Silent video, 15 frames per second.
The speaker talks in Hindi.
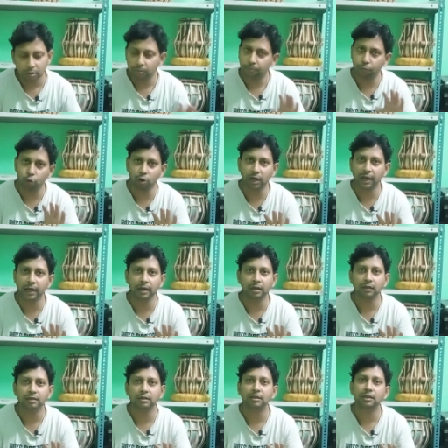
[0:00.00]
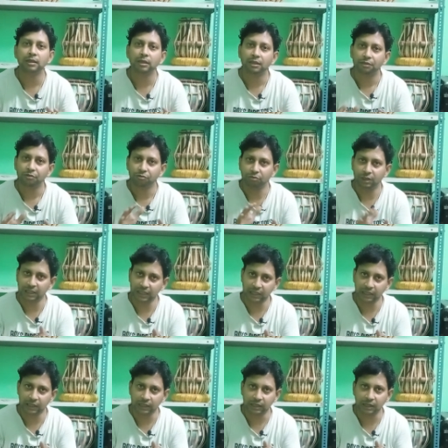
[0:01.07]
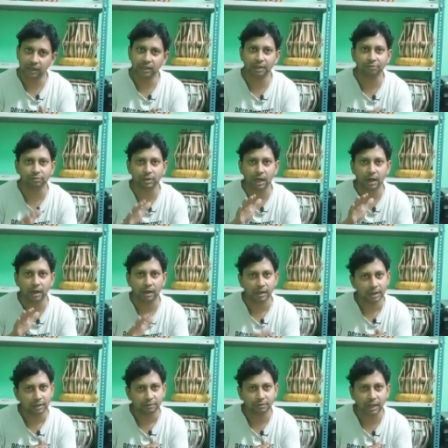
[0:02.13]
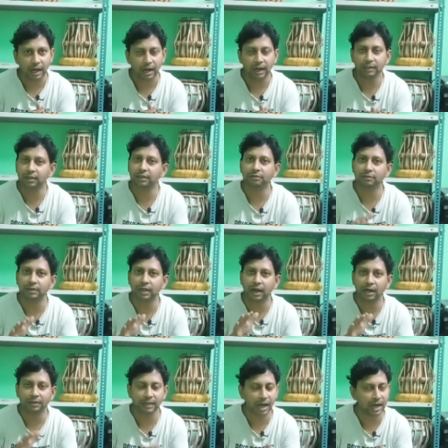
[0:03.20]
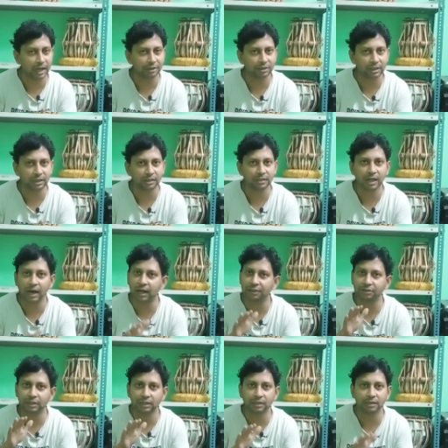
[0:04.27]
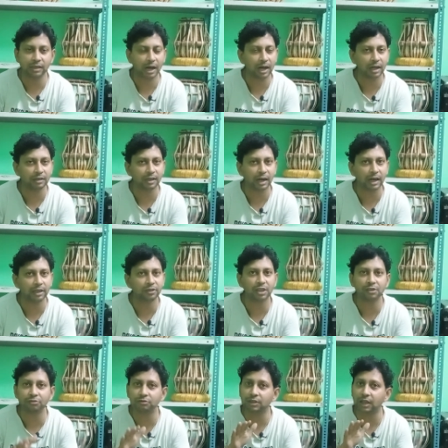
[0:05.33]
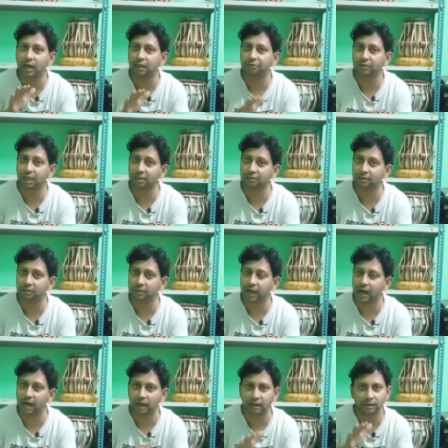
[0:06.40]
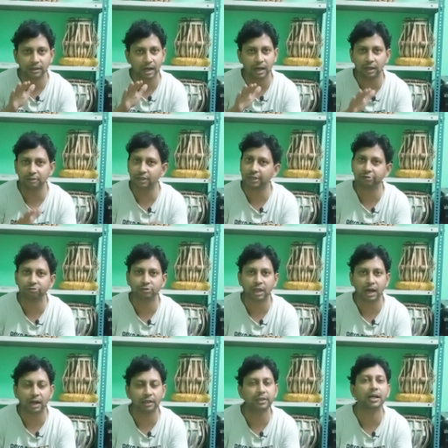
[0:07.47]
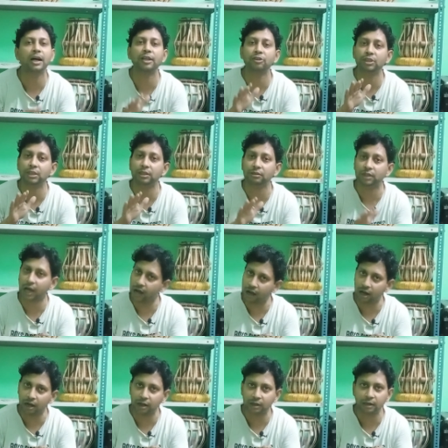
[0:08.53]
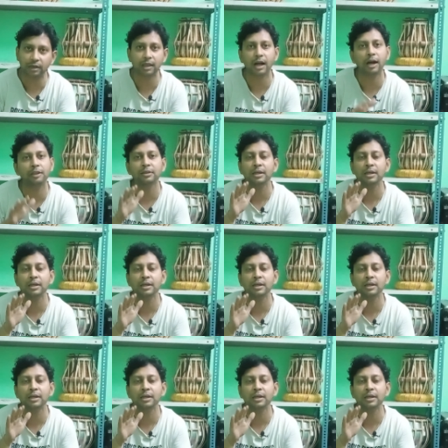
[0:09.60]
बोल है धी कृधिनता धा धिनता धाति धाति धा धा धिंता तिद धाग धा धिनता धाति धा कृधा